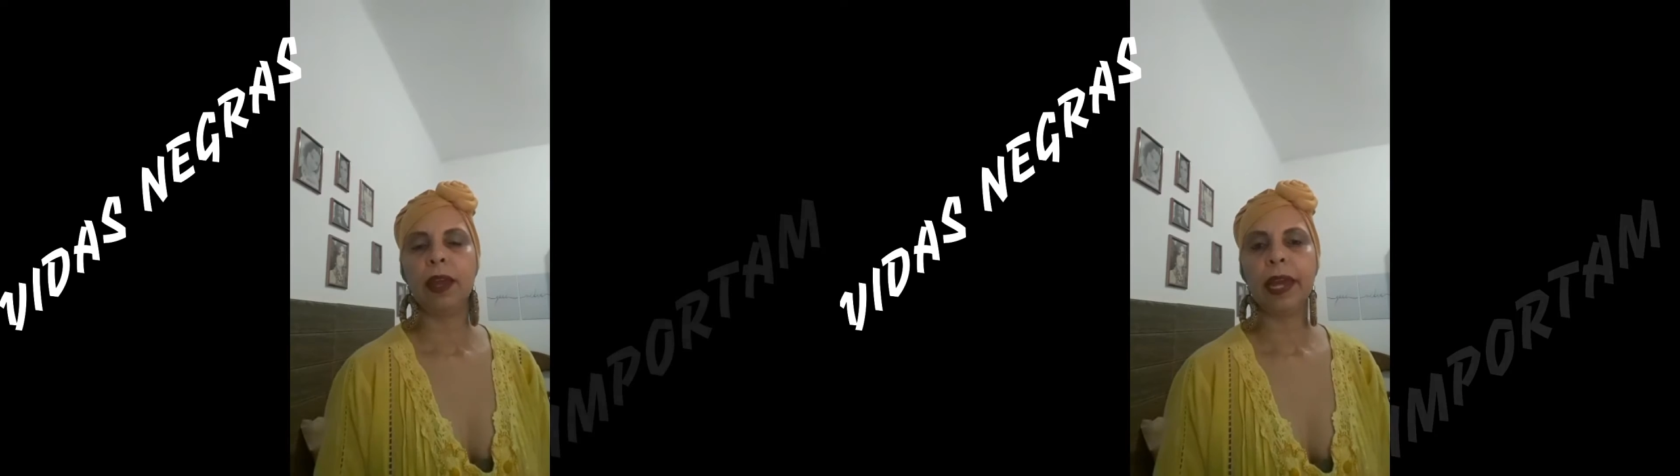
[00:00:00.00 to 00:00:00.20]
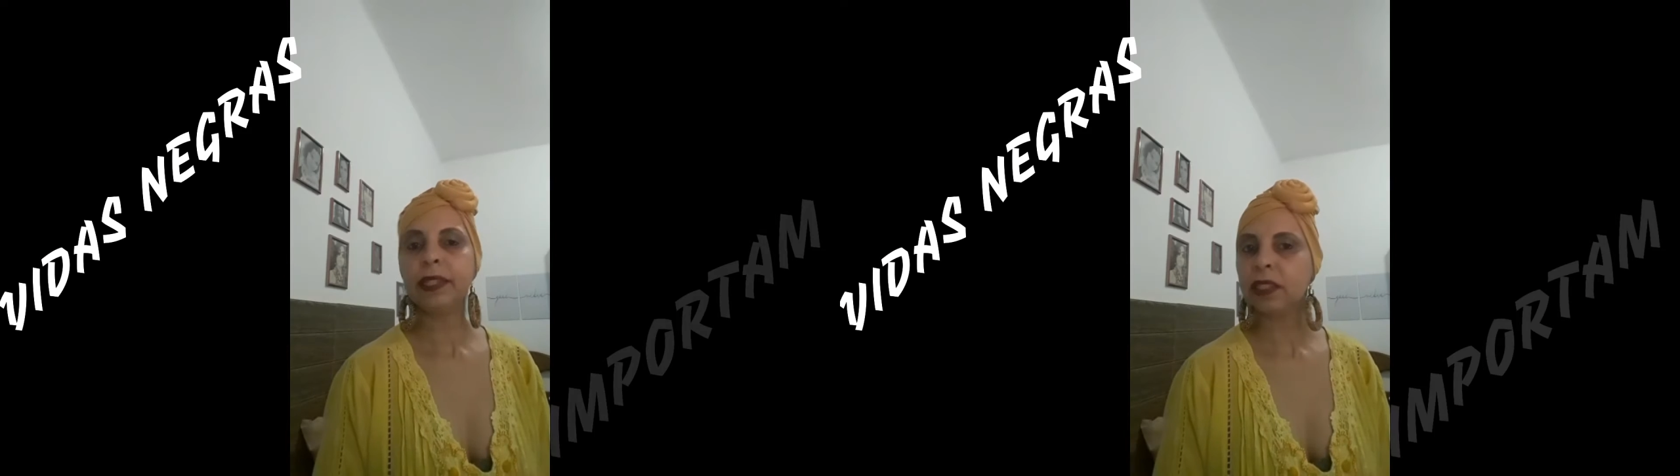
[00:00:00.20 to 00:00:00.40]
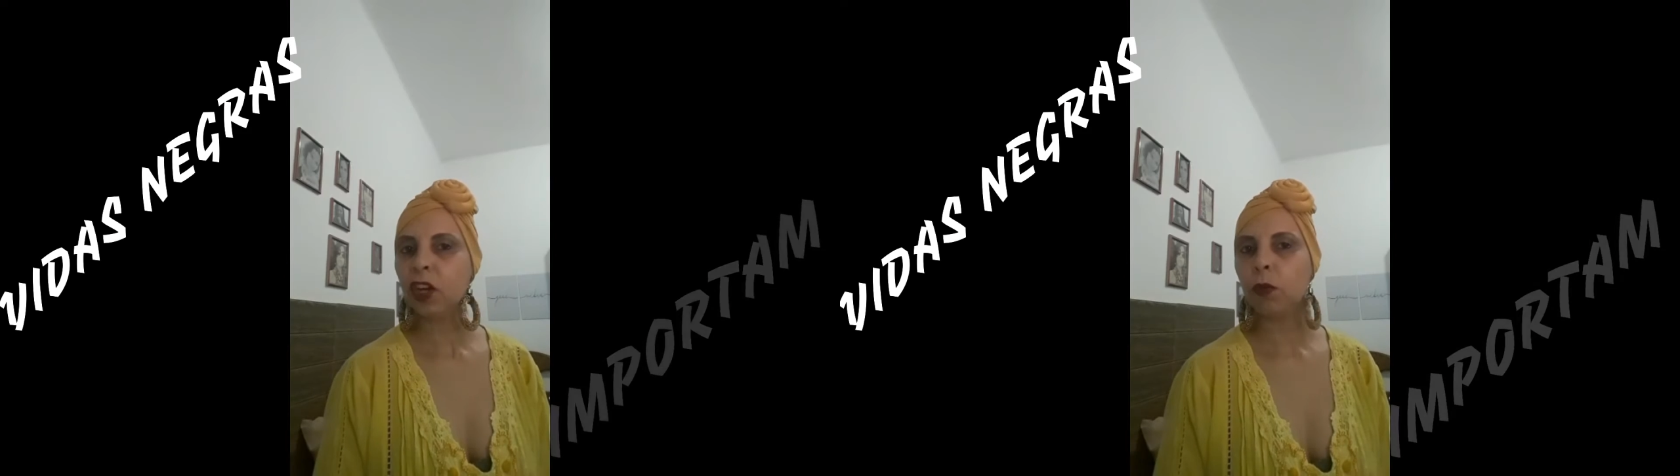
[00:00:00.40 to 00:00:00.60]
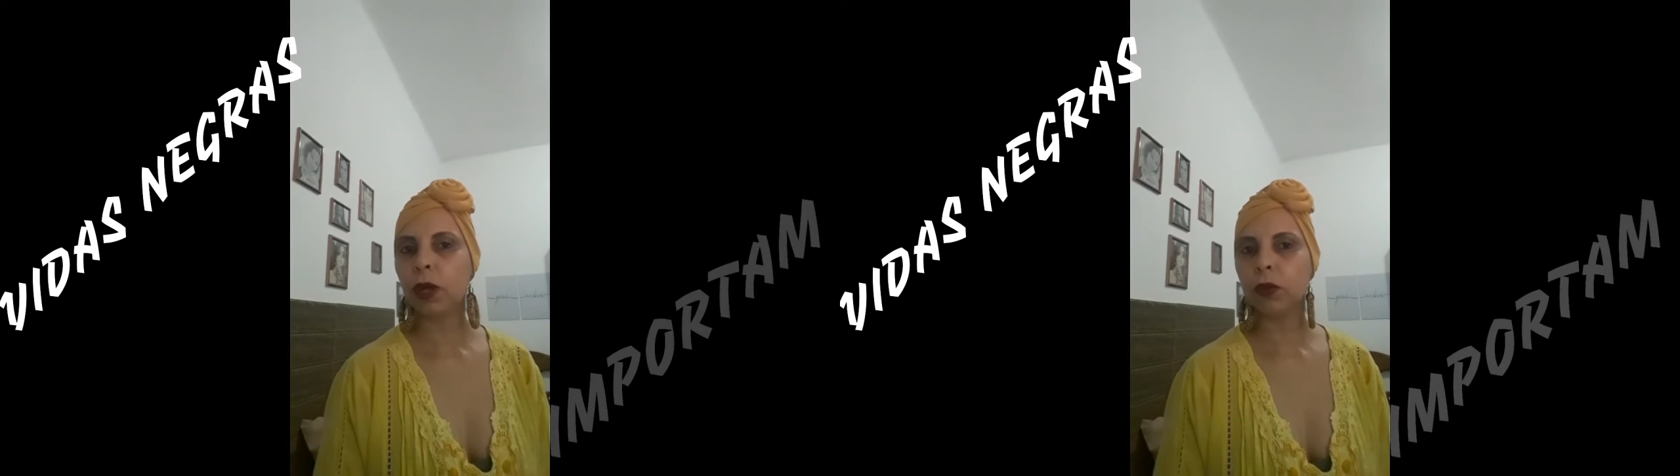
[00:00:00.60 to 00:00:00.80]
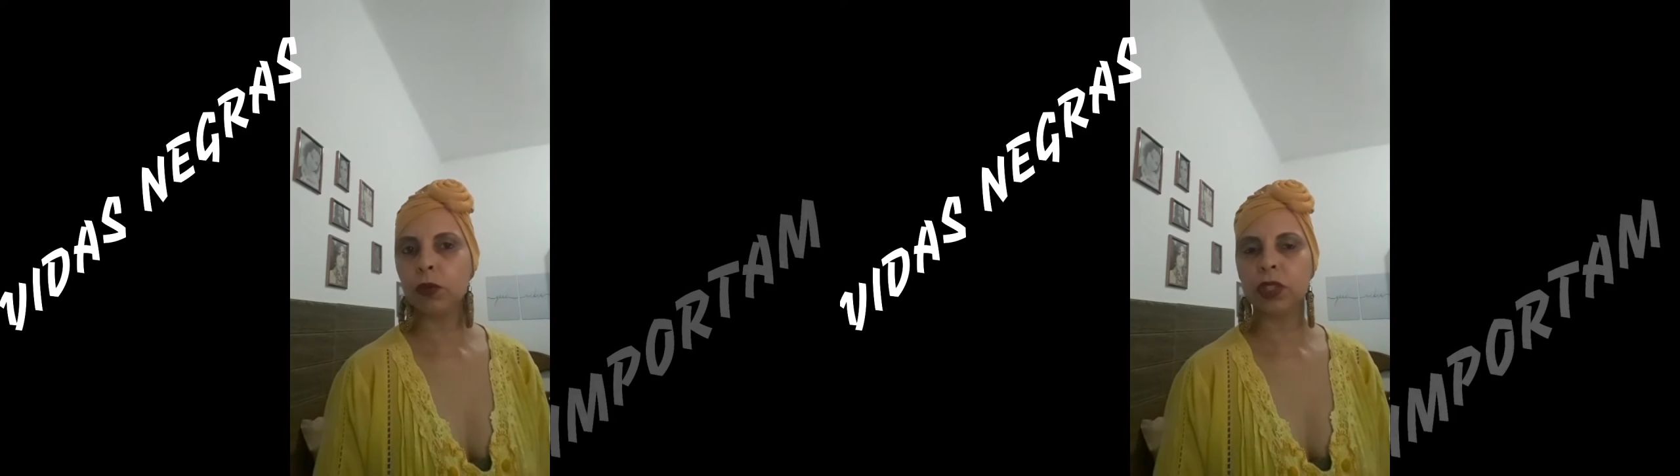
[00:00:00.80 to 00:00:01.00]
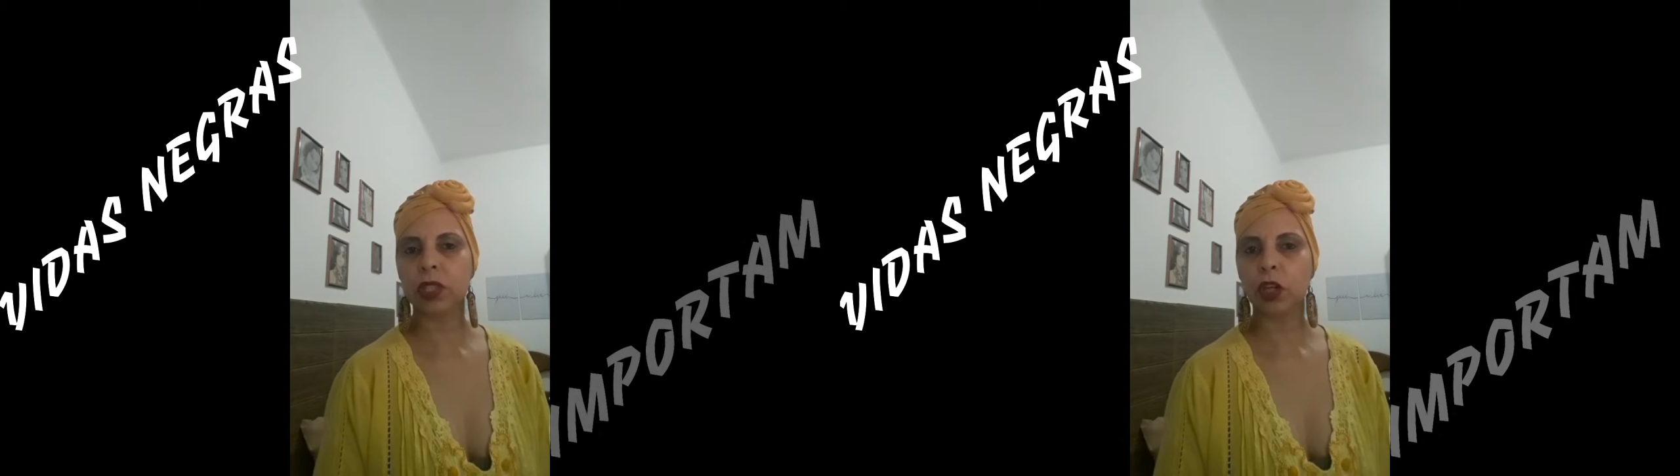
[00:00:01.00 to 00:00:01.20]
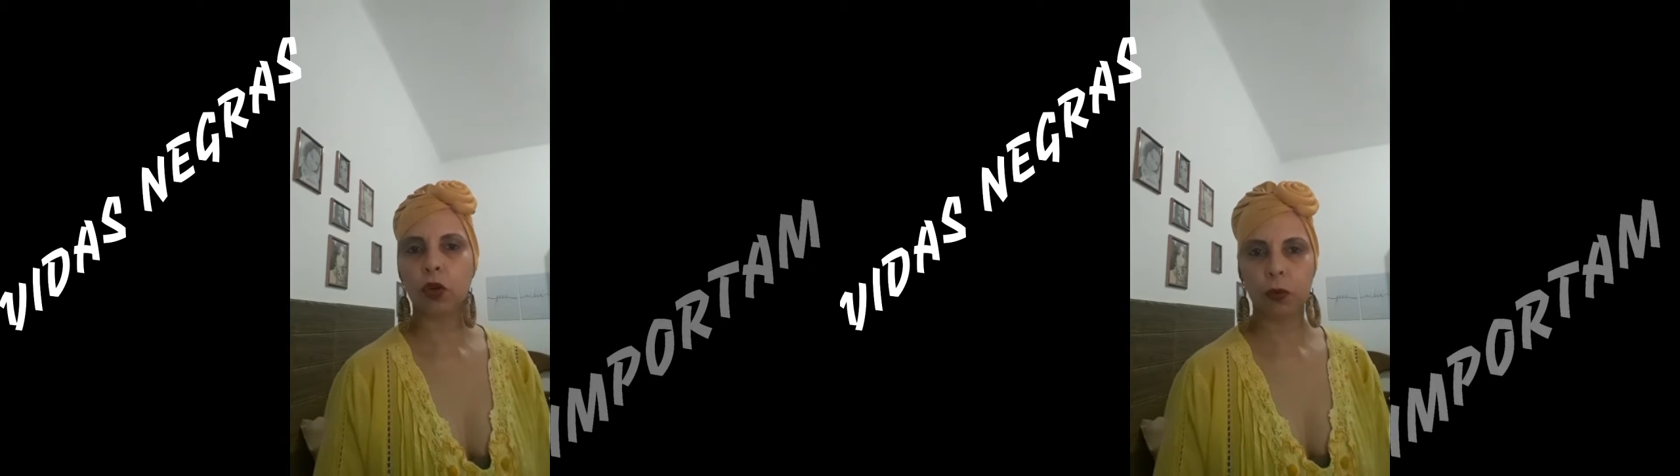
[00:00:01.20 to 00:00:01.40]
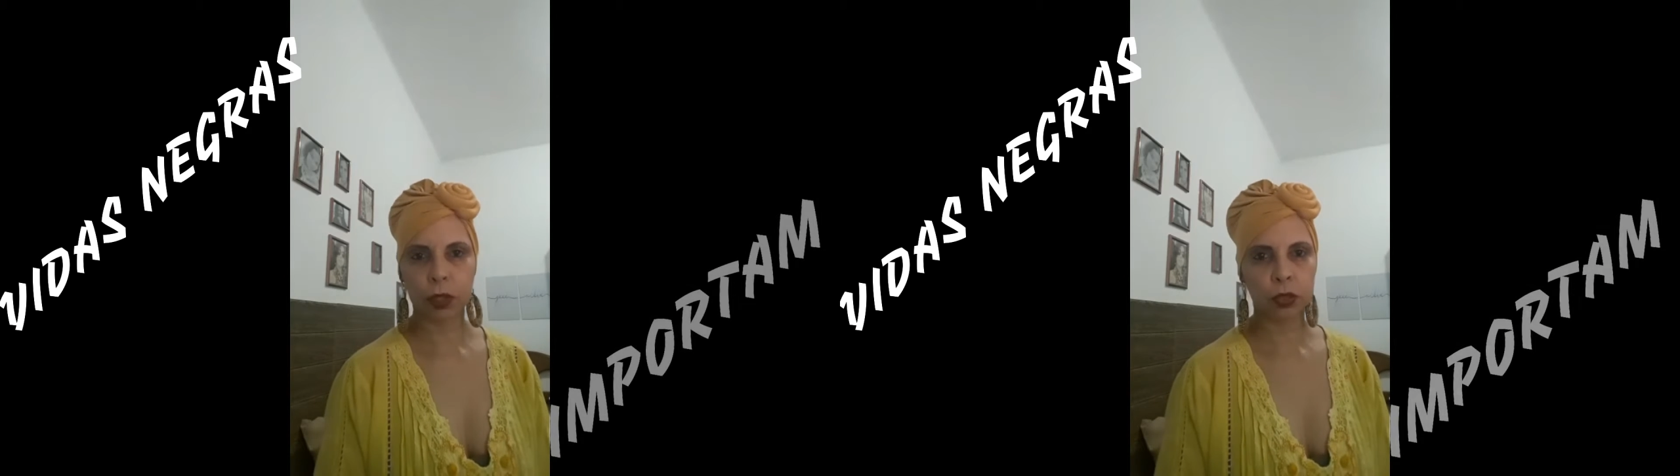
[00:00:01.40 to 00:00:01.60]
Essa é uma luta que
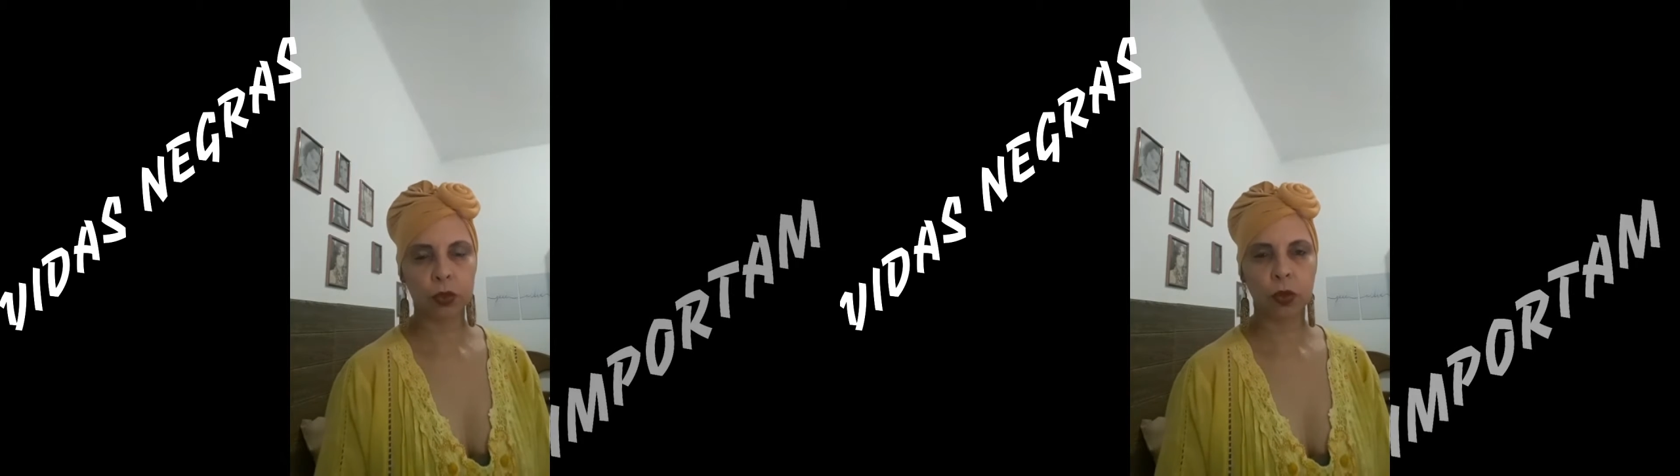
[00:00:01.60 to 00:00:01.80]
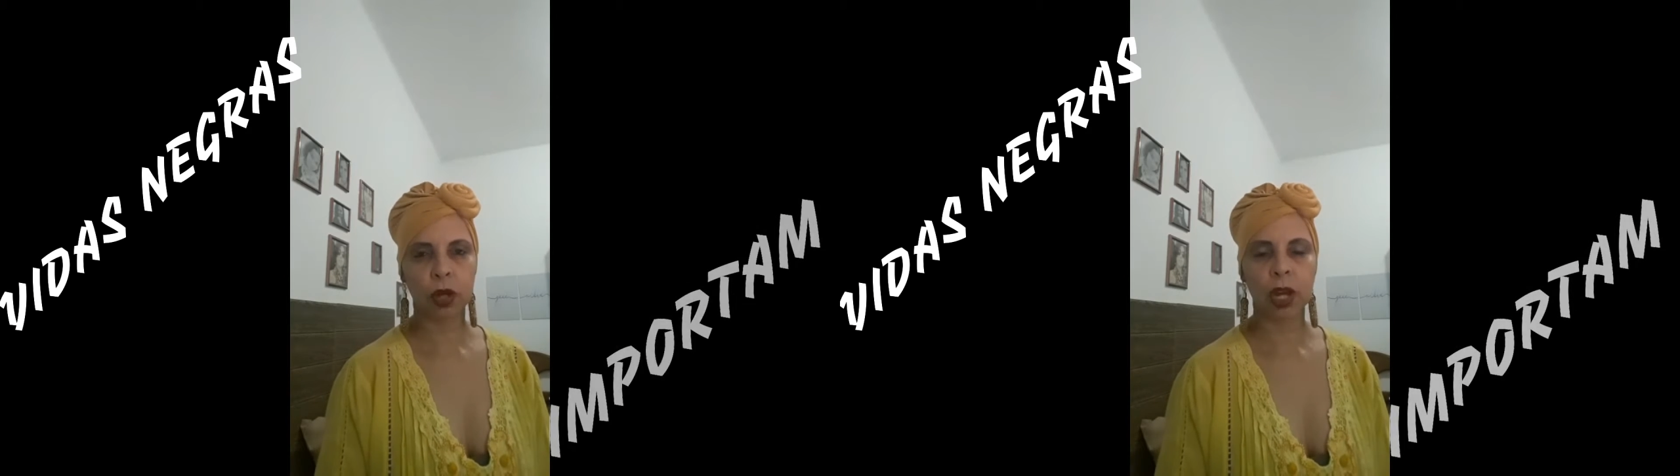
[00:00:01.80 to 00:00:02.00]
começou